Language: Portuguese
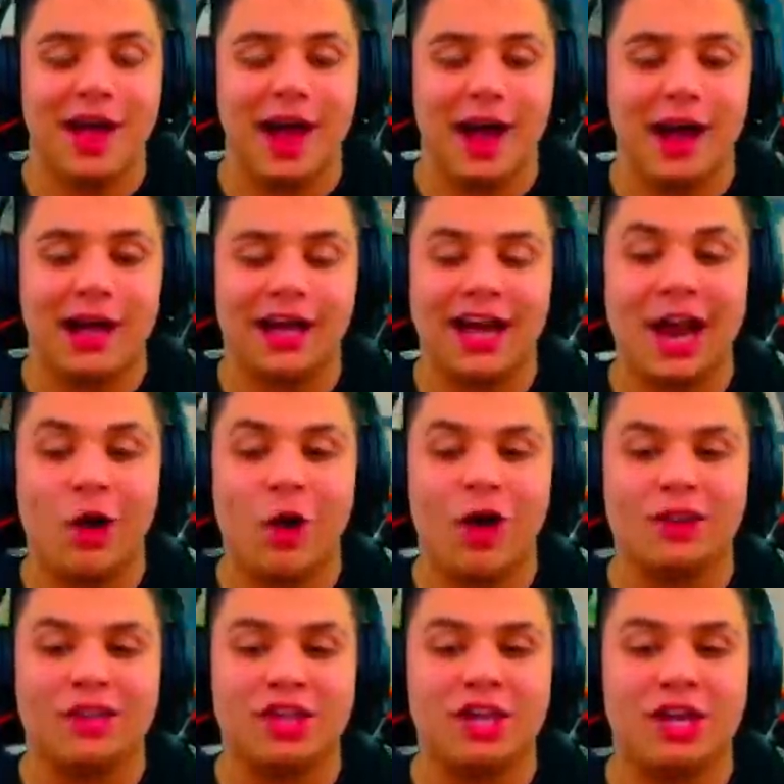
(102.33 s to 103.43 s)
A galera
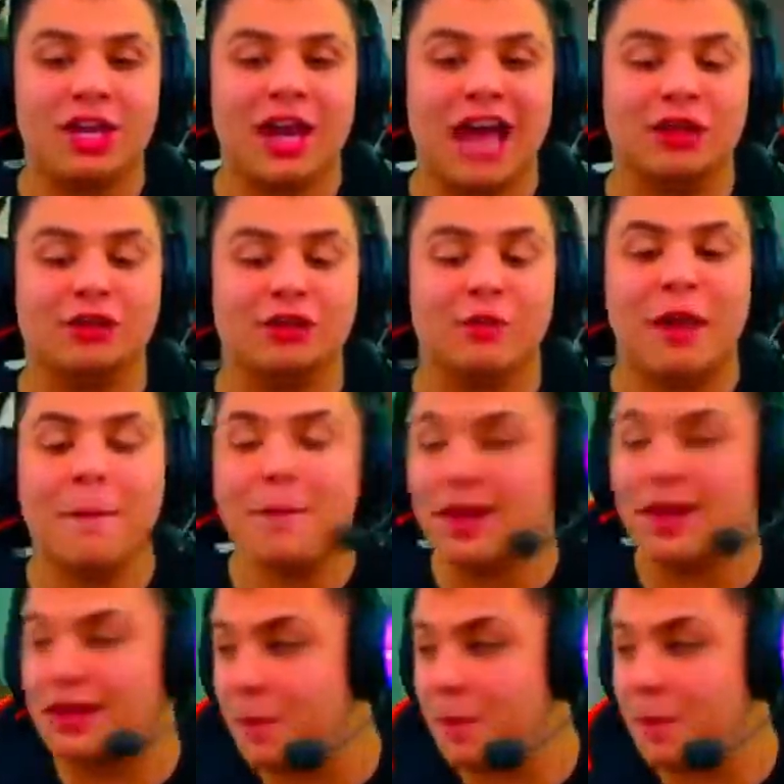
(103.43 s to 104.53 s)
gosta de criar isso mesmo,
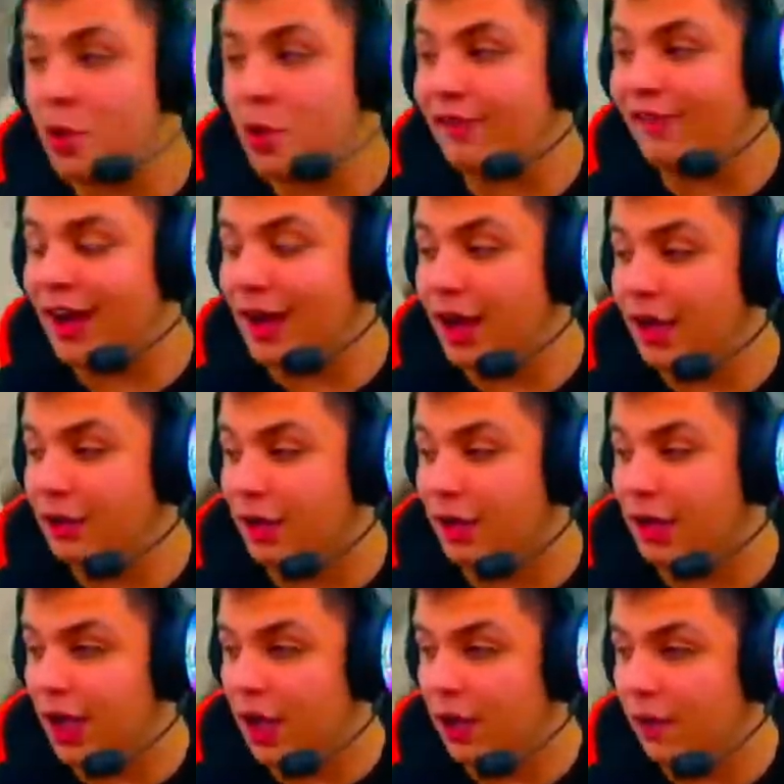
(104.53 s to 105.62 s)
mas é bom já falando
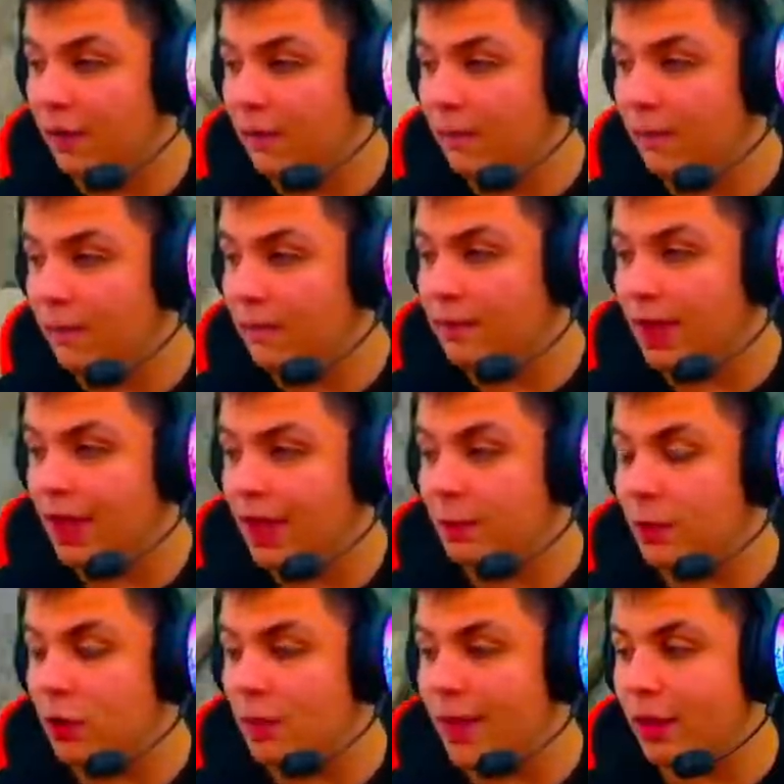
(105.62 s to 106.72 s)
aqui, né? Que
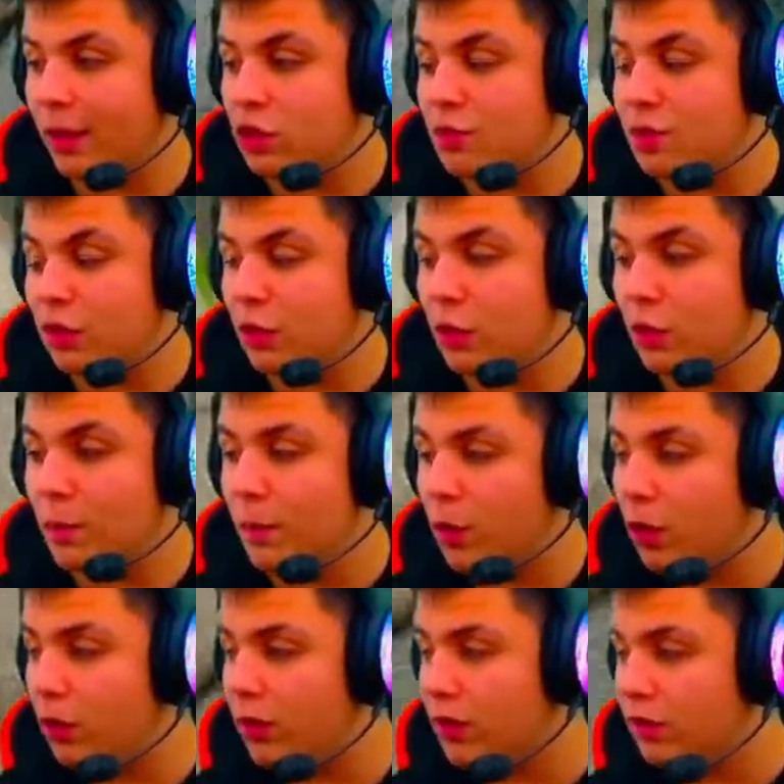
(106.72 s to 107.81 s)
pelo menos diminui um
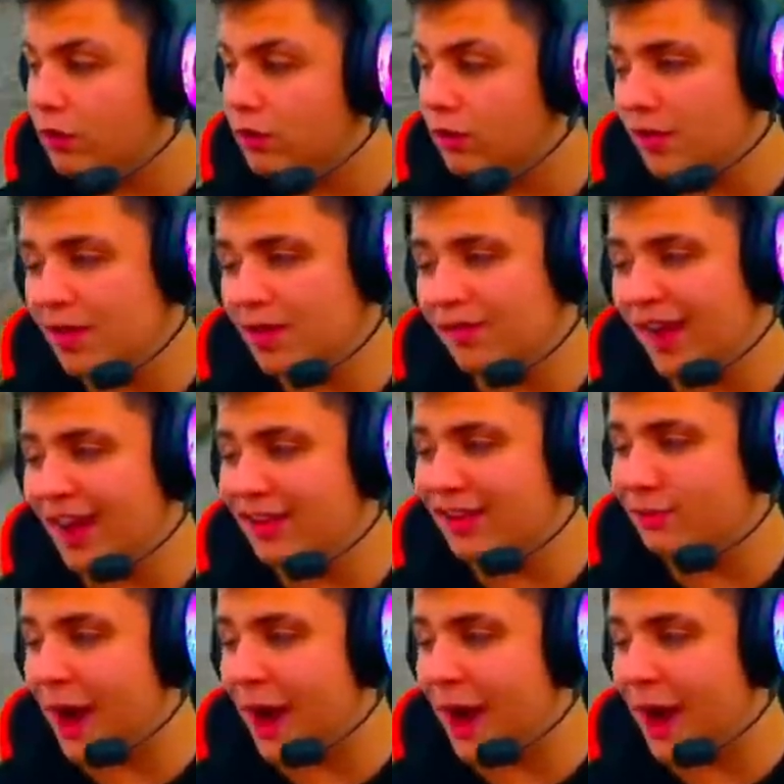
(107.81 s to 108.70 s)
pouco isso. Faz parte.